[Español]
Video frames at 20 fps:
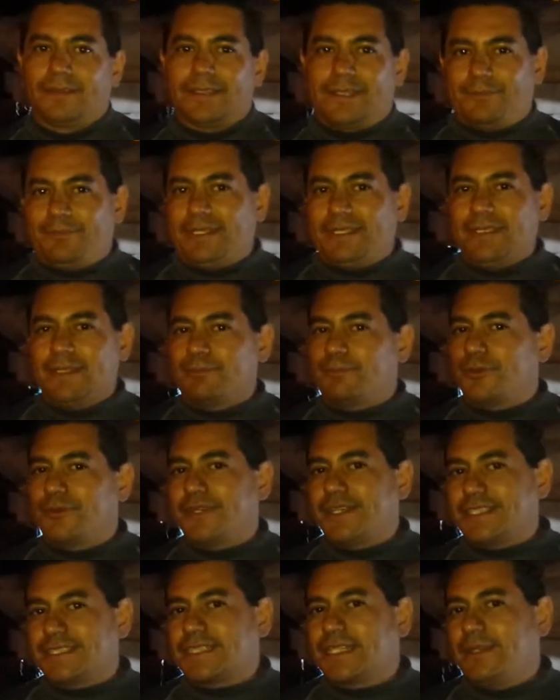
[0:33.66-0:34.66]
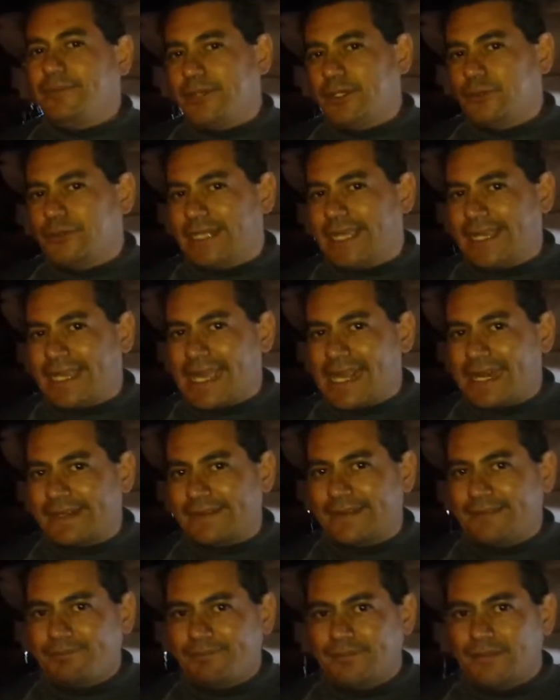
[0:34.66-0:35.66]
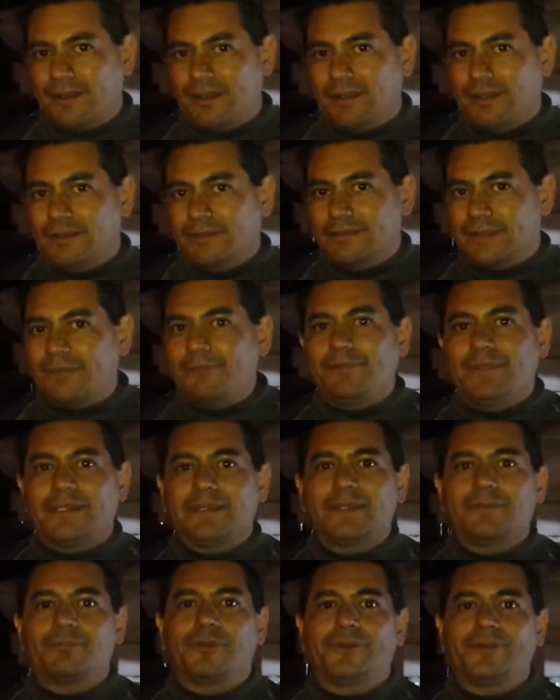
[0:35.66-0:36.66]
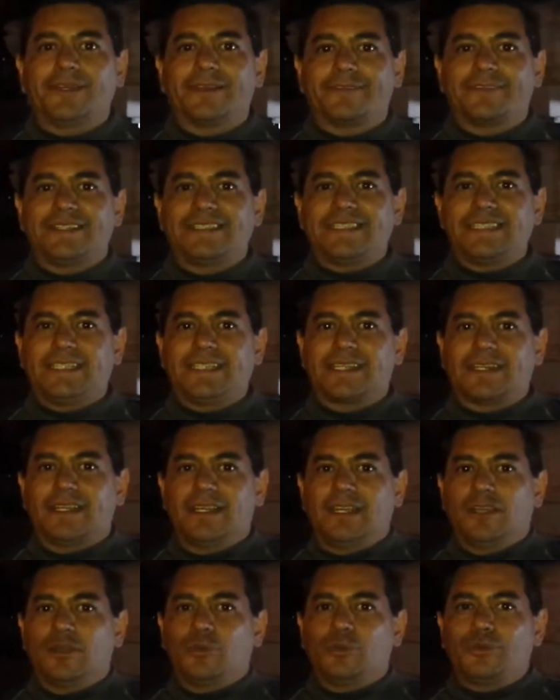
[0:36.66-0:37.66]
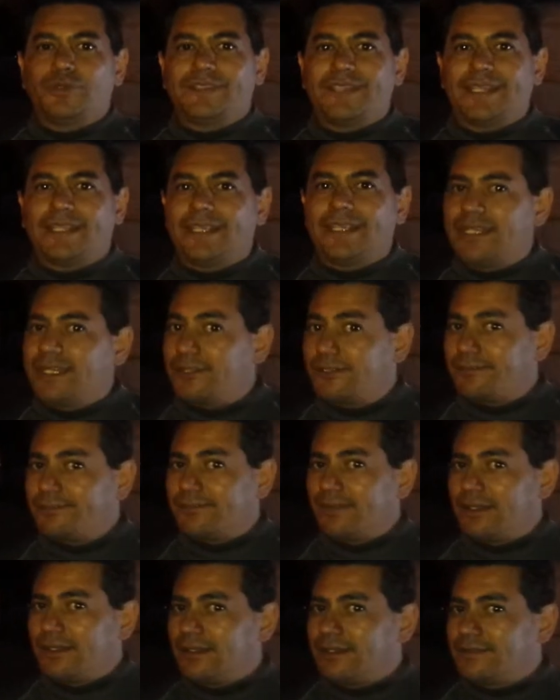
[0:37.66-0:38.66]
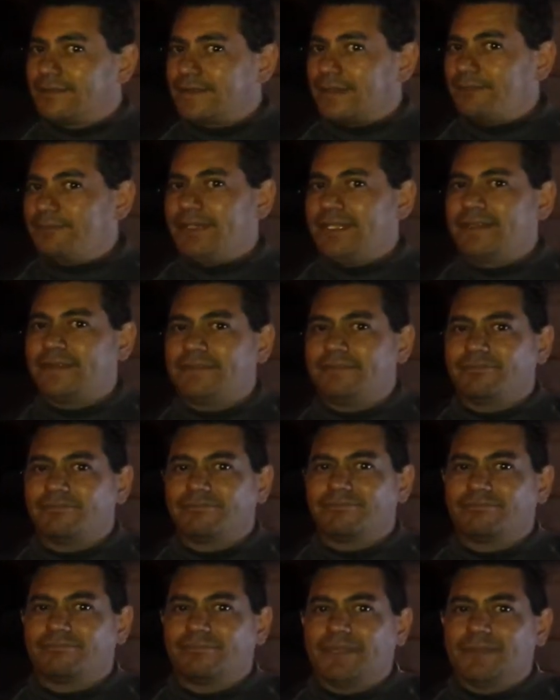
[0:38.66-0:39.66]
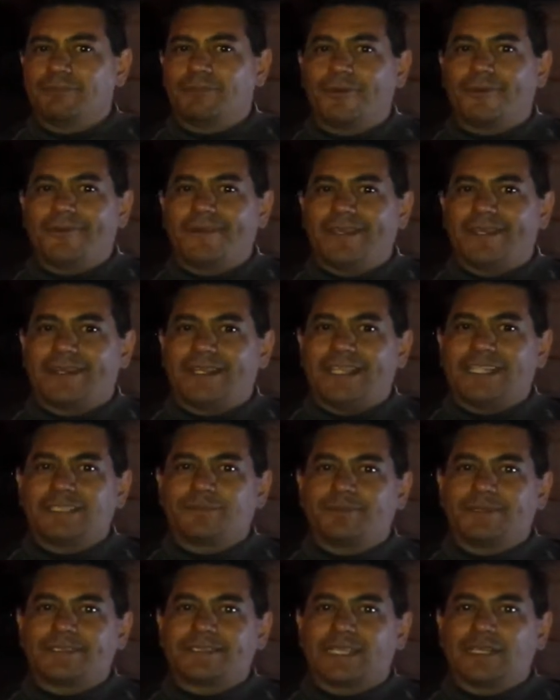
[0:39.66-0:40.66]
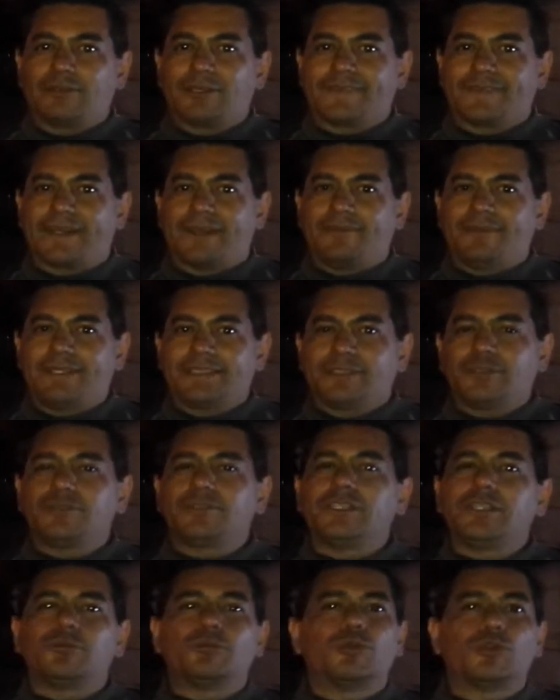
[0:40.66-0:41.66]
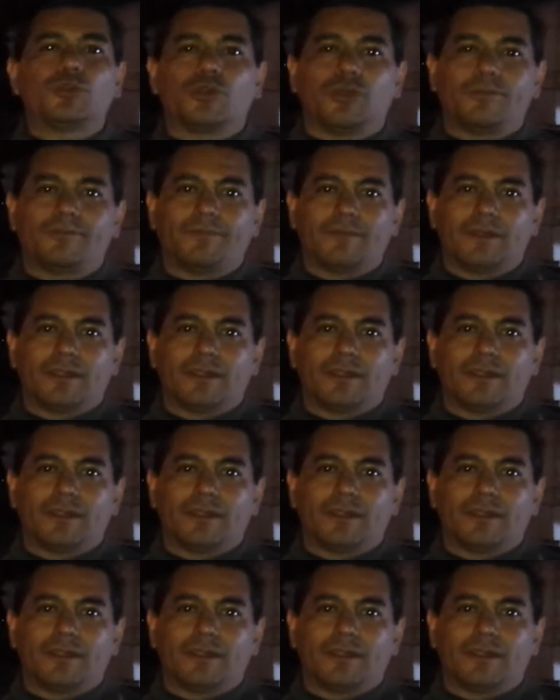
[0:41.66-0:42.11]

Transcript: También de poder escribir una carta, también de poder decir un te quiero, también de poder expresarlo a través de un dibujo.